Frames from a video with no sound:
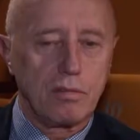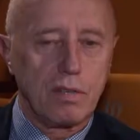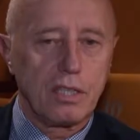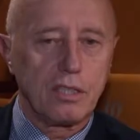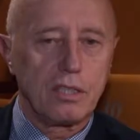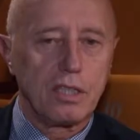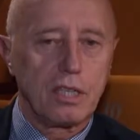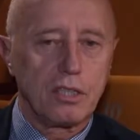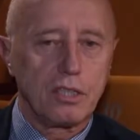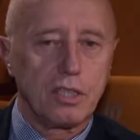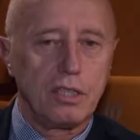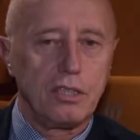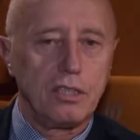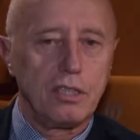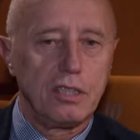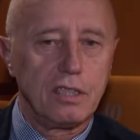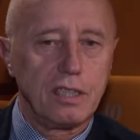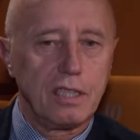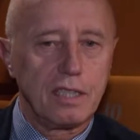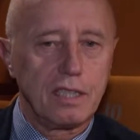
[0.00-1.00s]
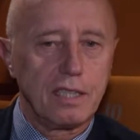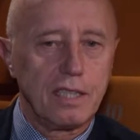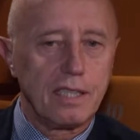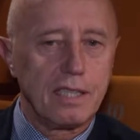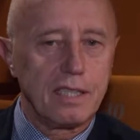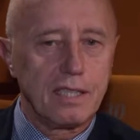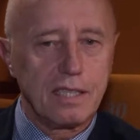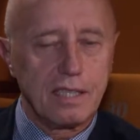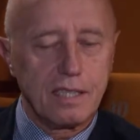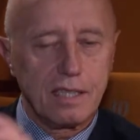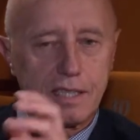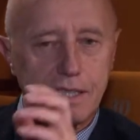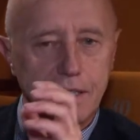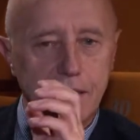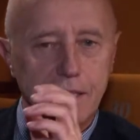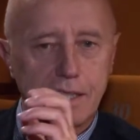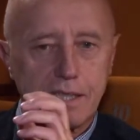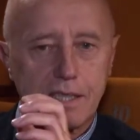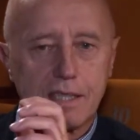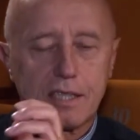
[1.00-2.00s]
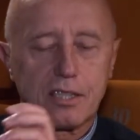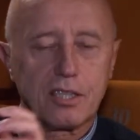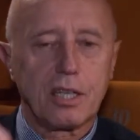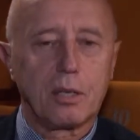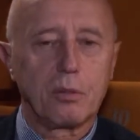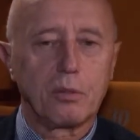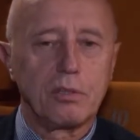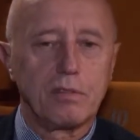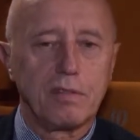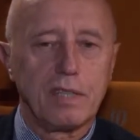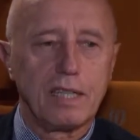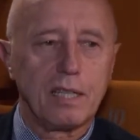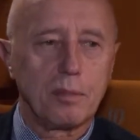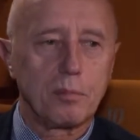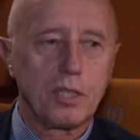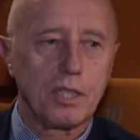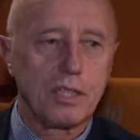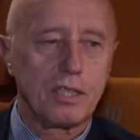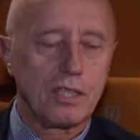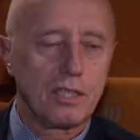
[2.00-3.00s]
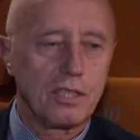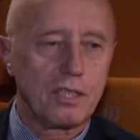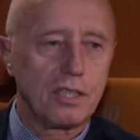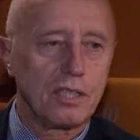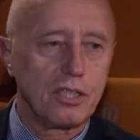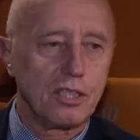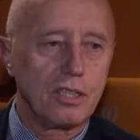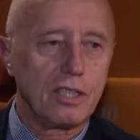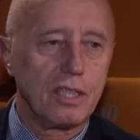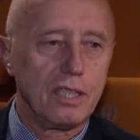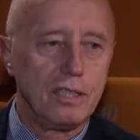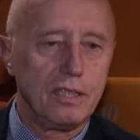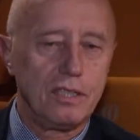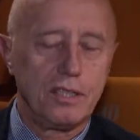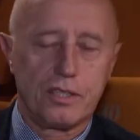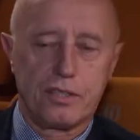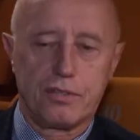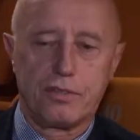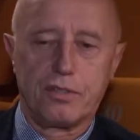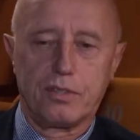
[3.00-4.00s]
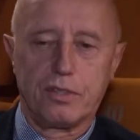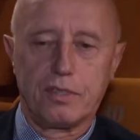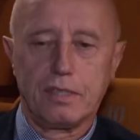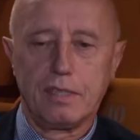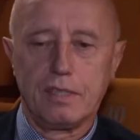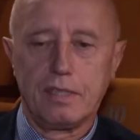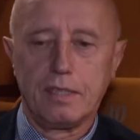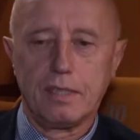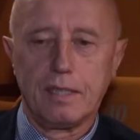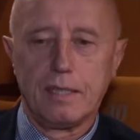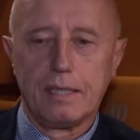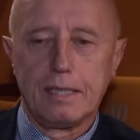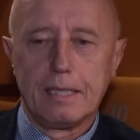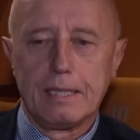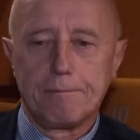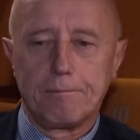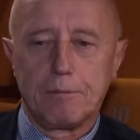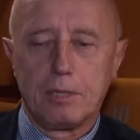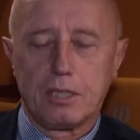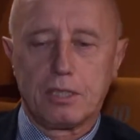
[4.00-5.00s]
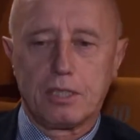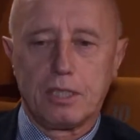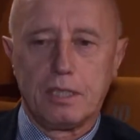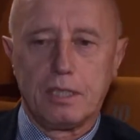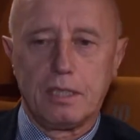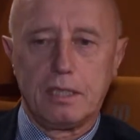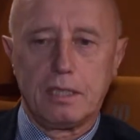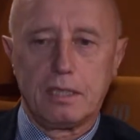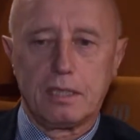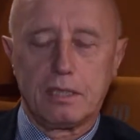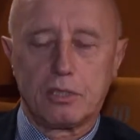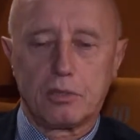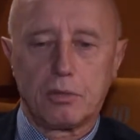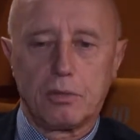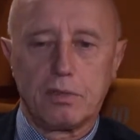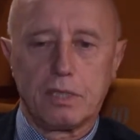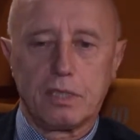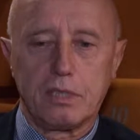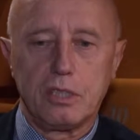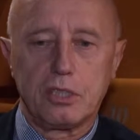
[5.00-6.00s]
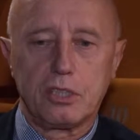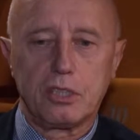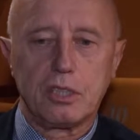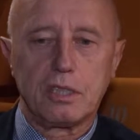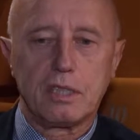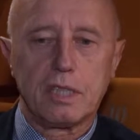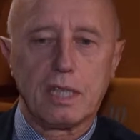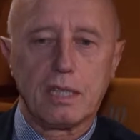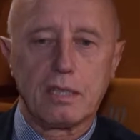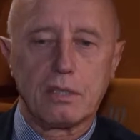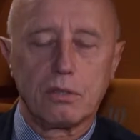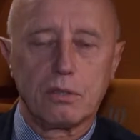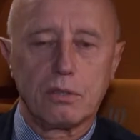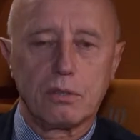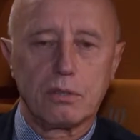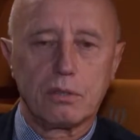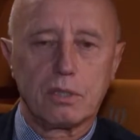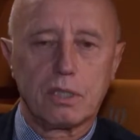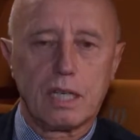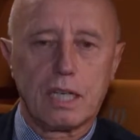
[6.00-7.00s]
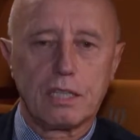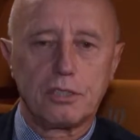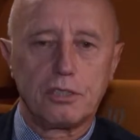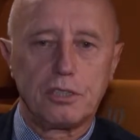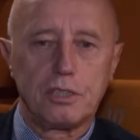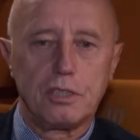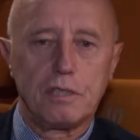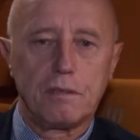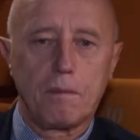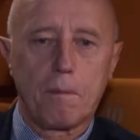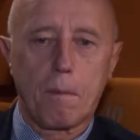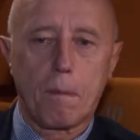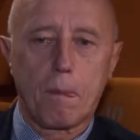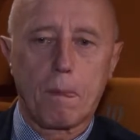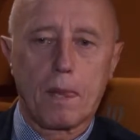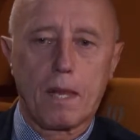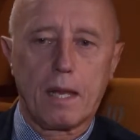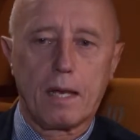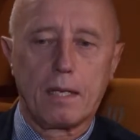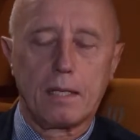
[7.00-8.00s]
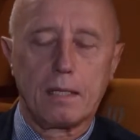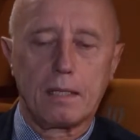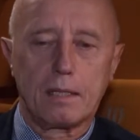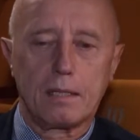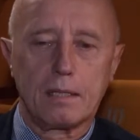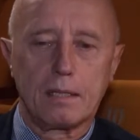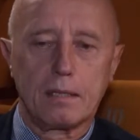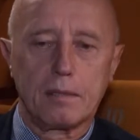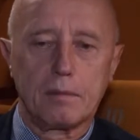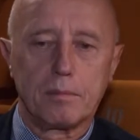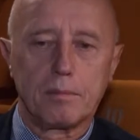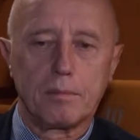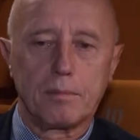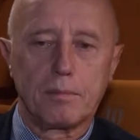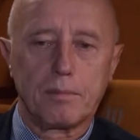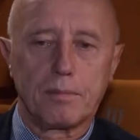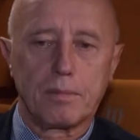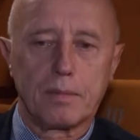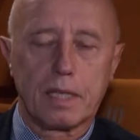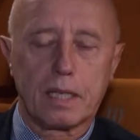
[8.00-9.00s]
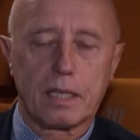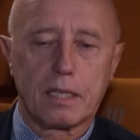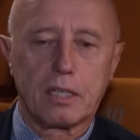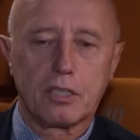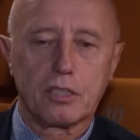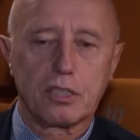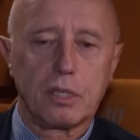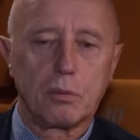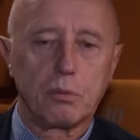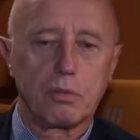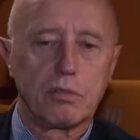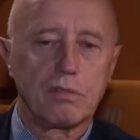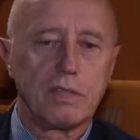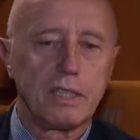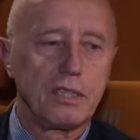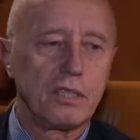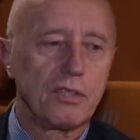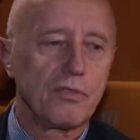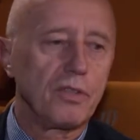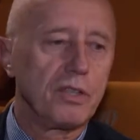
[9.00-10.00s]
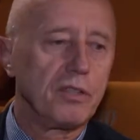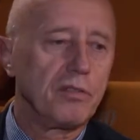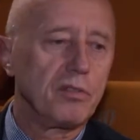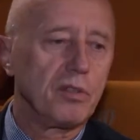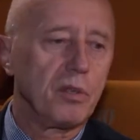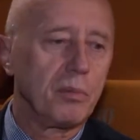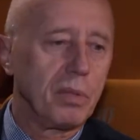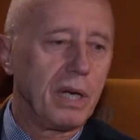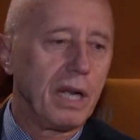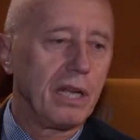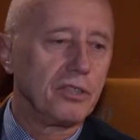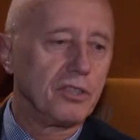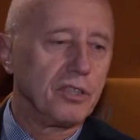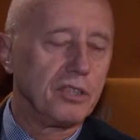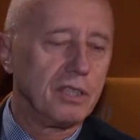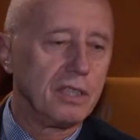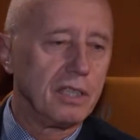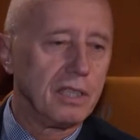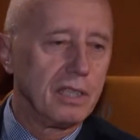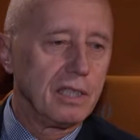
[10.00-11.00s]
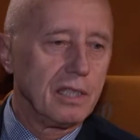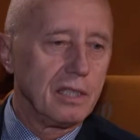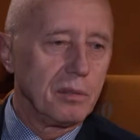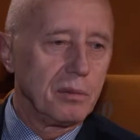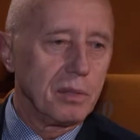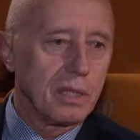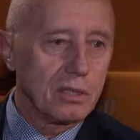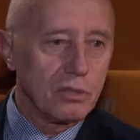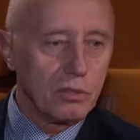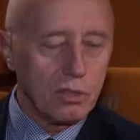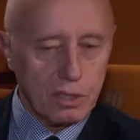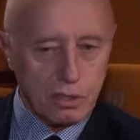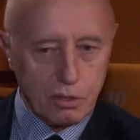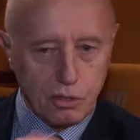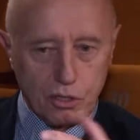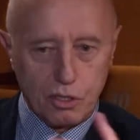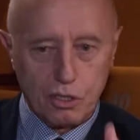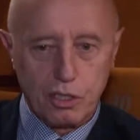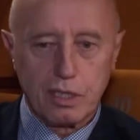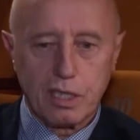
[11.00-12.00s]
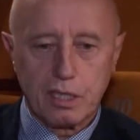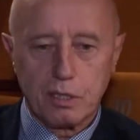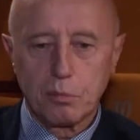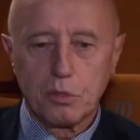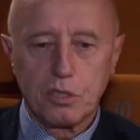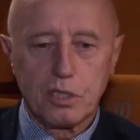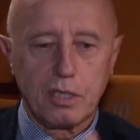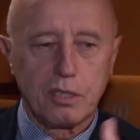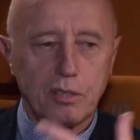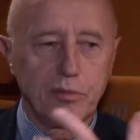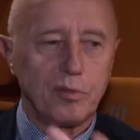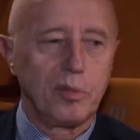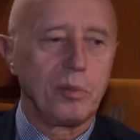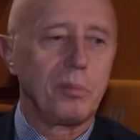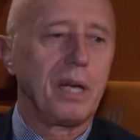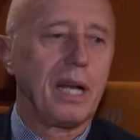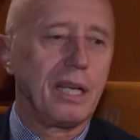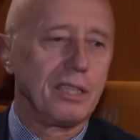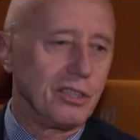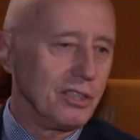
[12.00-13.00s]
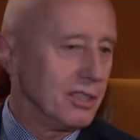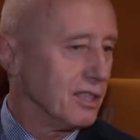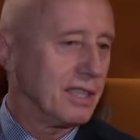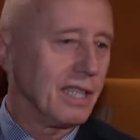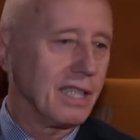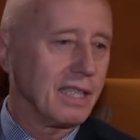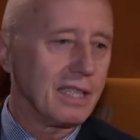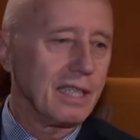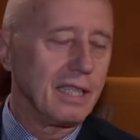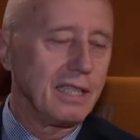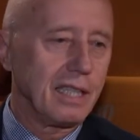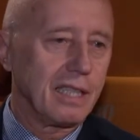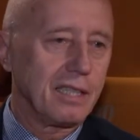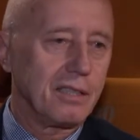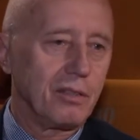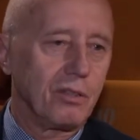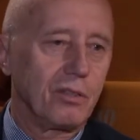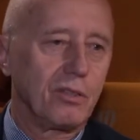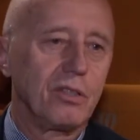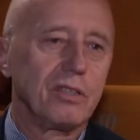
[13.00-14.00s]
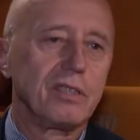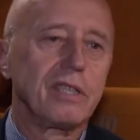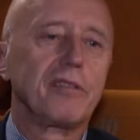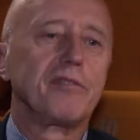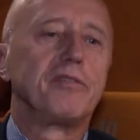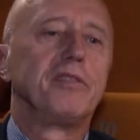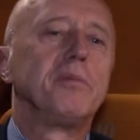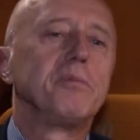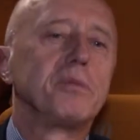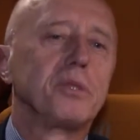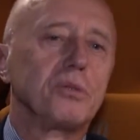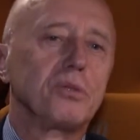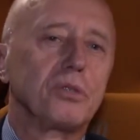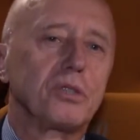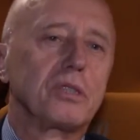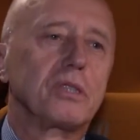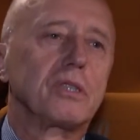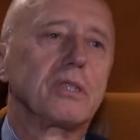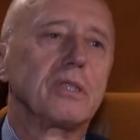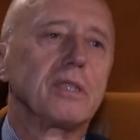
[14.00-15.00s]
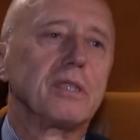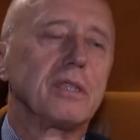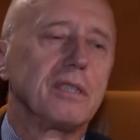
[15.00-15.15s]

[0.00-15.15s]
ważna część inteligencji jest kształtowana przez czytelnictwo i jeżeli człowiek nie czyta, to traci e, takie kształtowanie swojej wyobraźni. Jak człowiek coś czyta, to musi sobie to wyobrazić, tak? a jak ogląda ogląda film, to już y,